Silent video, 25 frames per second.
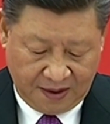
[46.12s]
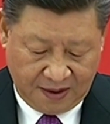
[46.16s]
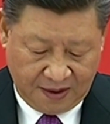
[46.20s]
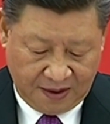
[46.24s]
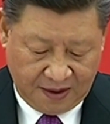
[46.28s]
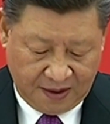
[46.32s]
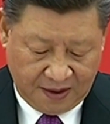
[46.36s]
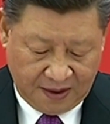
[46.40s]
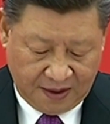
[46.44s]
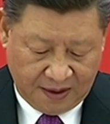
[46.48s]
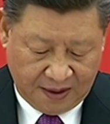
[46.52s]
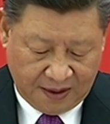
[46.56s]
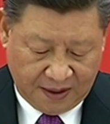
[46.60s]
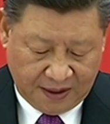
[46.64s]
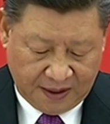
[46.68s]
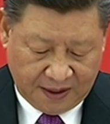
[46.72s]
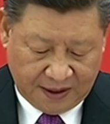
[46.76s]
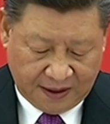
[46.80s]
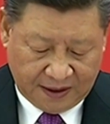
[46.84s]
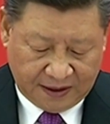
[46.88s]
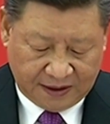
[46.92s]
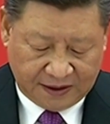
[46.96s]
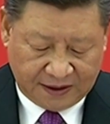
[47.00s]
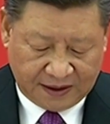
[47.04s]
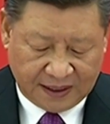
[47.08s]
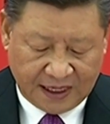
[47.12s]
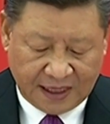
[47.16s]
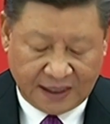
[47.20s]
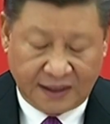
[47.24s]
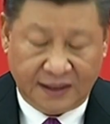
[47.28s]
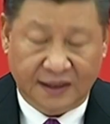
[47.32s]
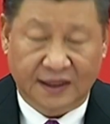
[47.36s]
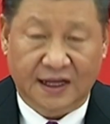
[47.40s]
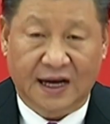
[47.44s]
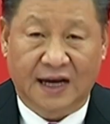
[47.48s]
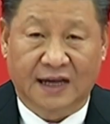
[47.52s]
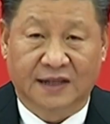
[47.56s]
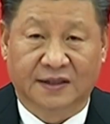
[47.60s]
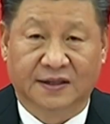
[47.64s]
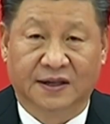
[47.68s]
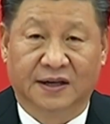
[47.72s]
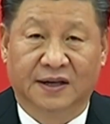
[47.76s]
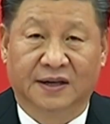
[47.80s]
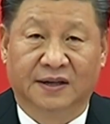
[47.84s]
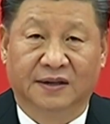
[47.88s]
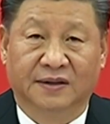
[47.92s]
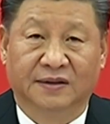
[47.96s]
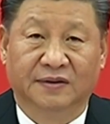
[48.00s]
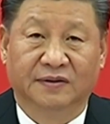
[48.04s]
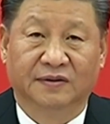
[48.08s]
是中俄能源合作的
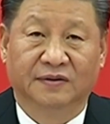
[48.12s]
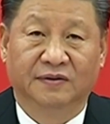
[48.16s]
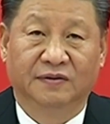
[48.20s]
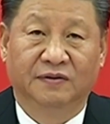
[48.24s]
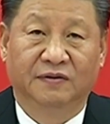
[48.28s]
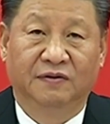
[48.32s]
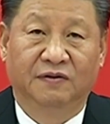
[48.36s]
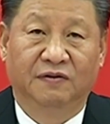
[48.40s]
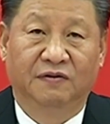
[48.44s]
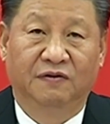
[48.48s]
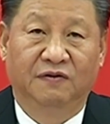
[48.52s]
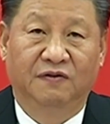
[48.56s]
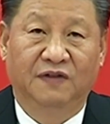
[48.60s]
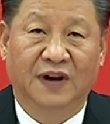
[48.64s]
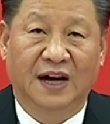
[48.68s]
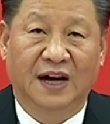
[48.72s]
标志性项